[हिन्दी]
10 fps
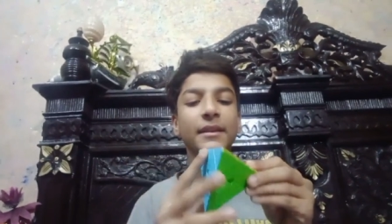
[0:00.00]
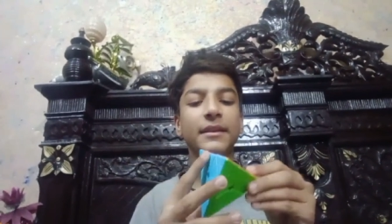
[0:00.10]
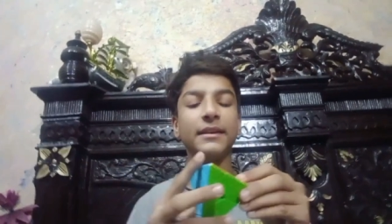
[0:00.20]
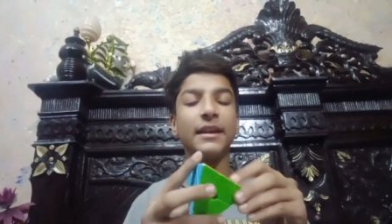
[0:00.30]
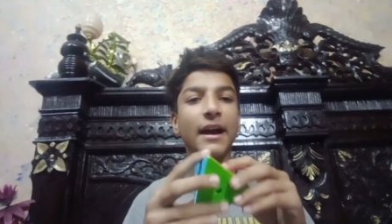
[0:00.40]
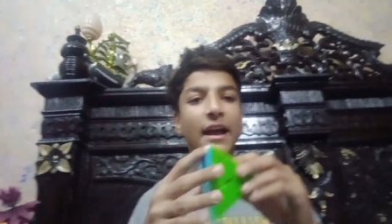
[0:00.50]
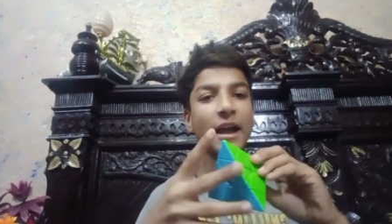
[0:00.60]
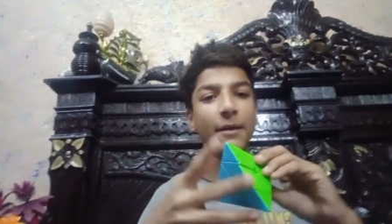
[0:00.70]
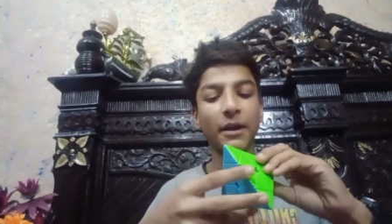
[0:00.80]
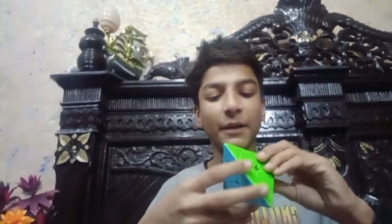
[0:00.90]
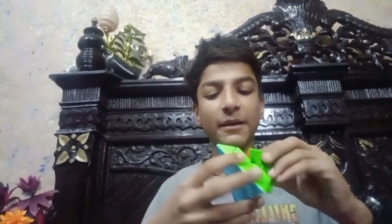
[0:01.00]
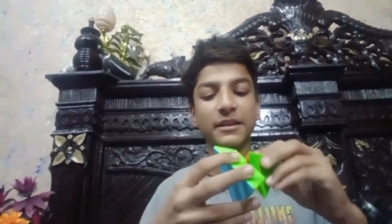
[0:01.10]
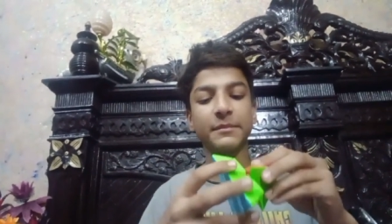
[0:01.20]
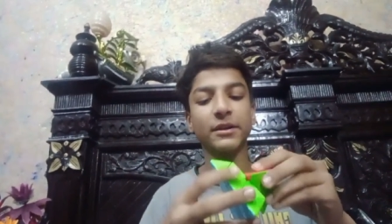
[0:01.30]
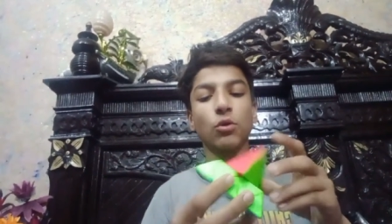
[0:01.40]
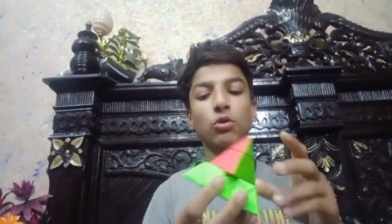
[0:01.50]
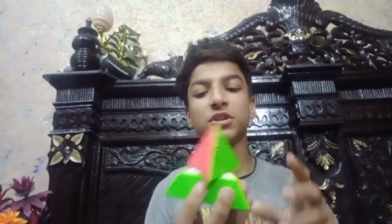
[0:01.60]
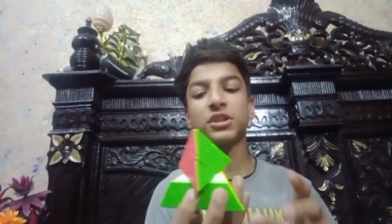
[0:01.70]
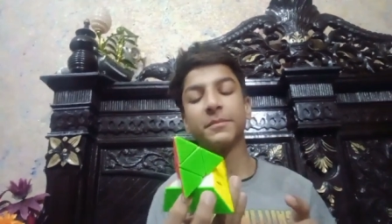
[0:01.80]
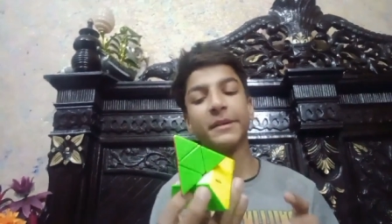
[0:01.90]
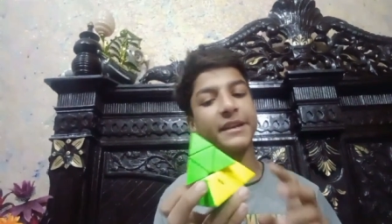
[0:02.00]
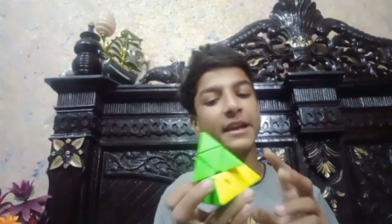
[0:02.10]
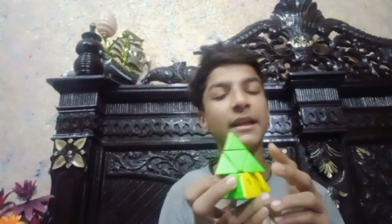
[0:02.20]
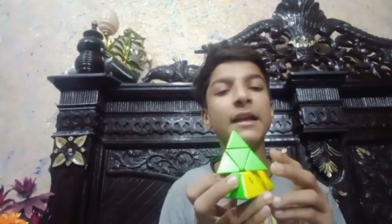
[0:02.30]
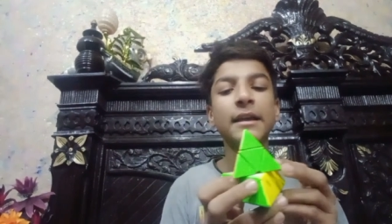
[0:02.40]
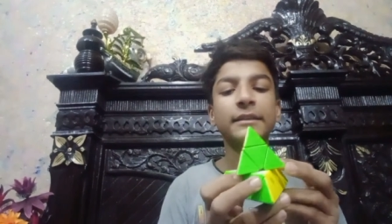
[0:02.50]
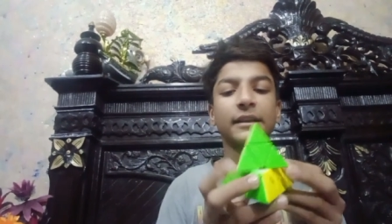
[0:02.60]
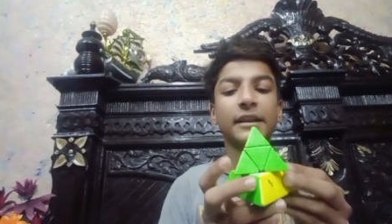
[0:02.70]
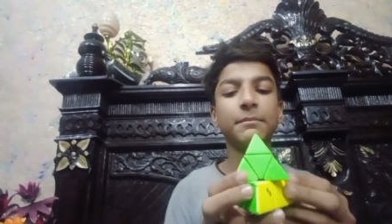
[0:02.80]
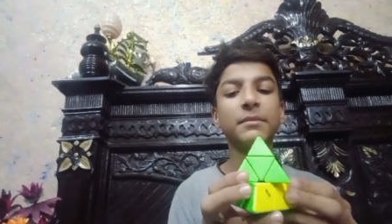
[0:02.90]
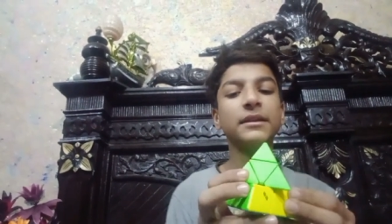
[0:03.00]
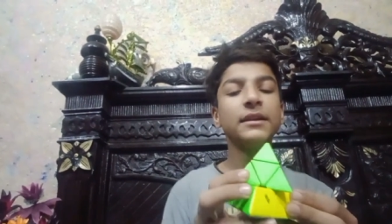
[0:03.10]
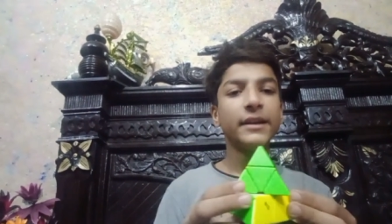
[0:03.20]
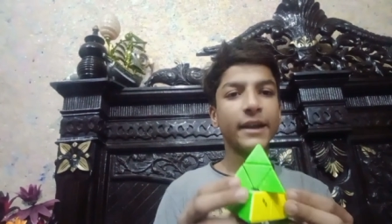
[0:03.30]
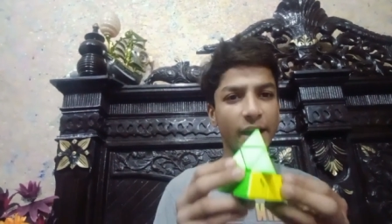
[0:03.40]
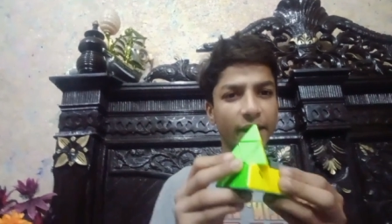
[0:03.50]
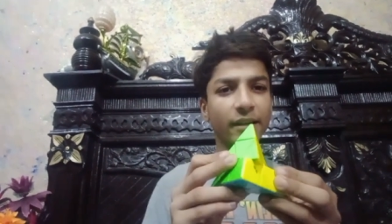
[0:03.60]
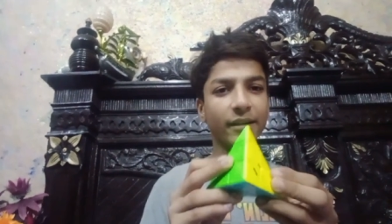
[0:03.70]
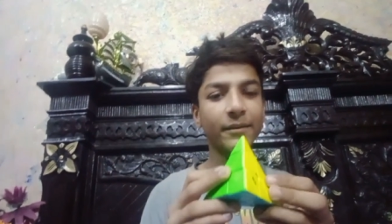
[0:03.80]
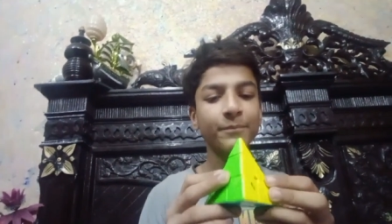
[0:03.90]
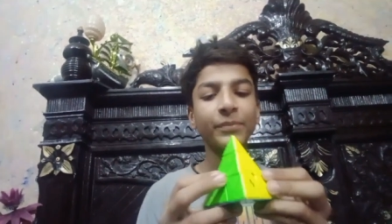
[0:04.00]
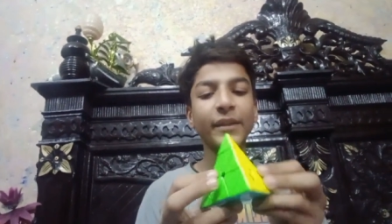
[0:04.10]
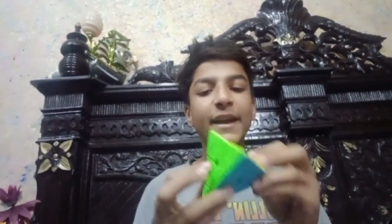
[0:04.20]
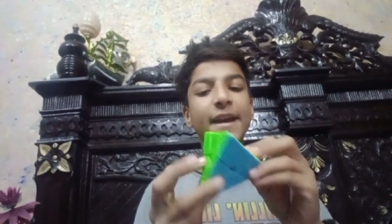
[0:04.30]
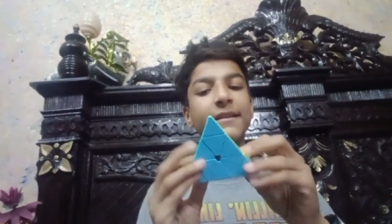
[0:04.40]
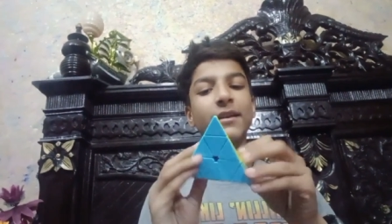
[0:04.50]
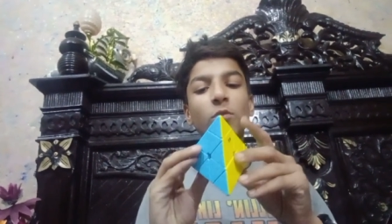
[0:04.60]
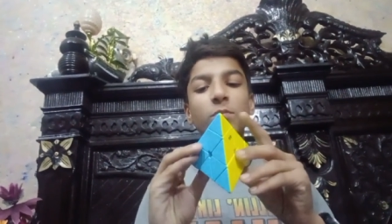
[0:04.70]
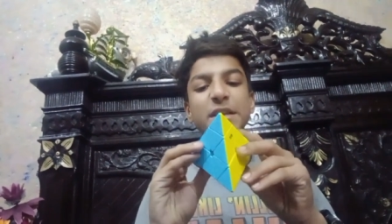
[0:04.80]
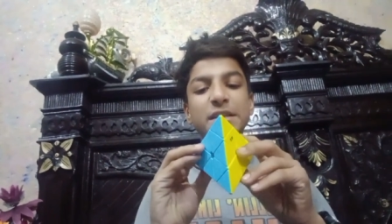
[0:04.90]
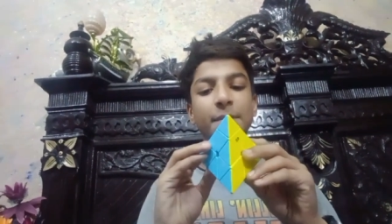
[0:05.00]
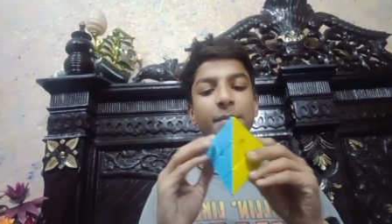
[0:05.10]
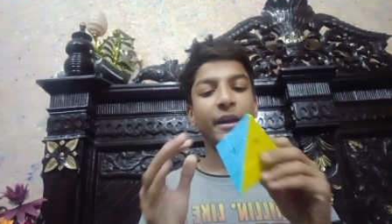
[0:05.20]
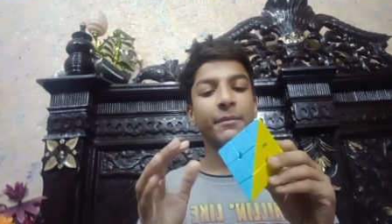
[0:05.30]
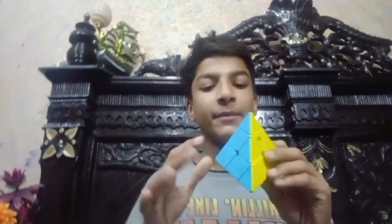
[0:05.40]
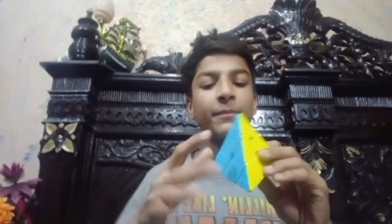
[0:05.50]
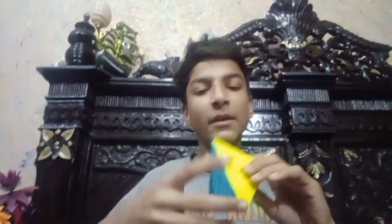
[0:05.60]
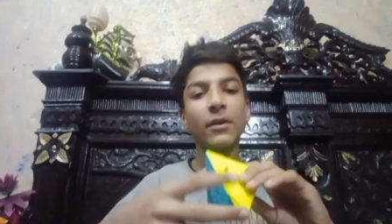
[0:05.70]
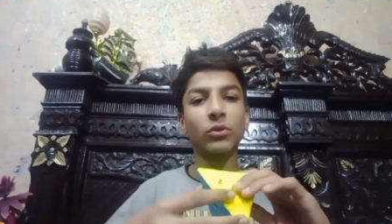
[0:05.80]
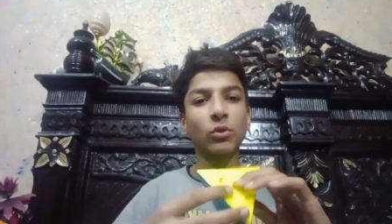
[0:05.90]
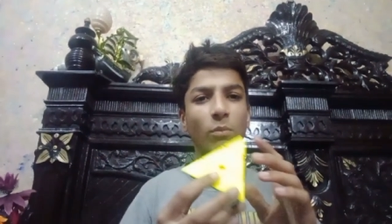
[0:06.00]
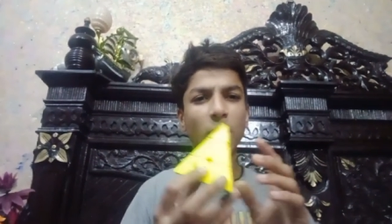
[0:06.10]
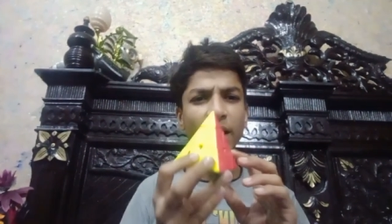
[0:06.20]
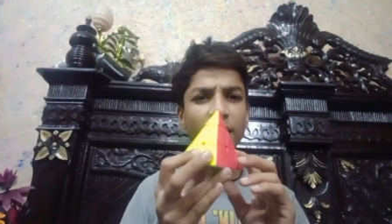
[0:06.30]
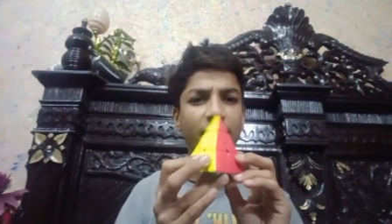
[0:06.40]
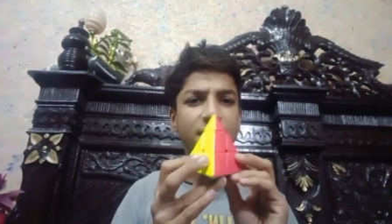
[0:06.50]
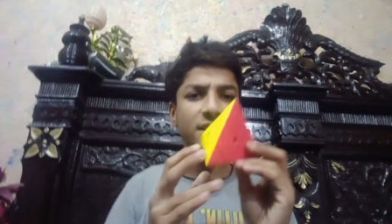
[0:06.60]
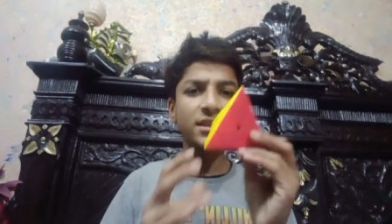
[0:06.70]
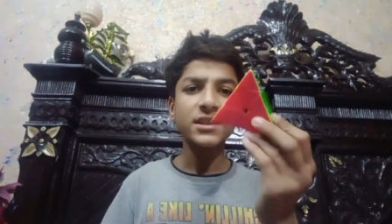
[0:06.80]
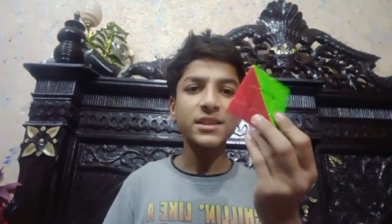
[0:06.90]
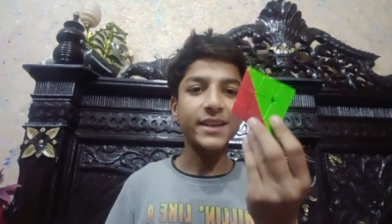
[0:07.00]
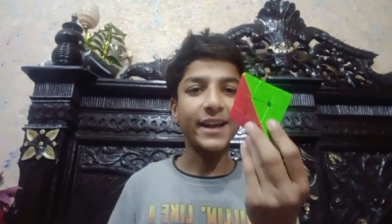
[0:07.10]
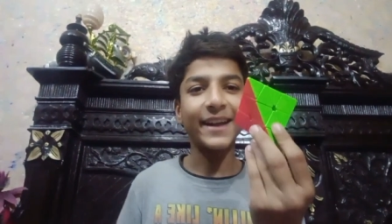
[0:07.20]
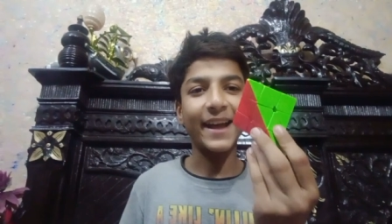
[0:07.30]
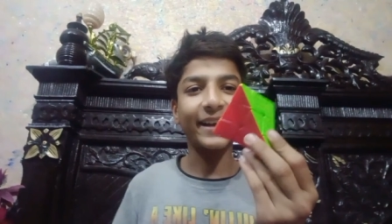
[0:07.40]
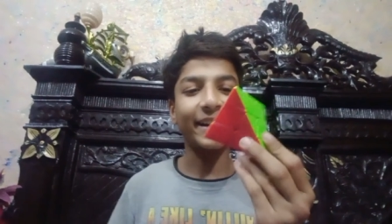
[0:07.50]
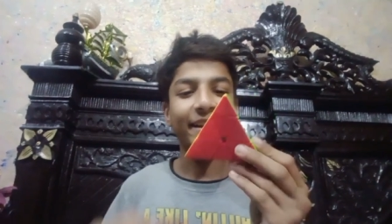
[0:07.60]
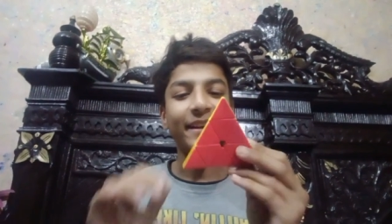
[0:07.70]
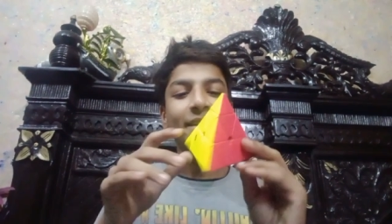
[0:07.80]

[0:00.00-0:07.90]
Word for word: ये आया है हमारे पास हमें कोर्स इसकी पड़ी है तकरीबन एट हंड्रेड एट हंड्रेड रुपीज़ का पड़ा है हमें तो बाकी गाइज सेट है कि नहीं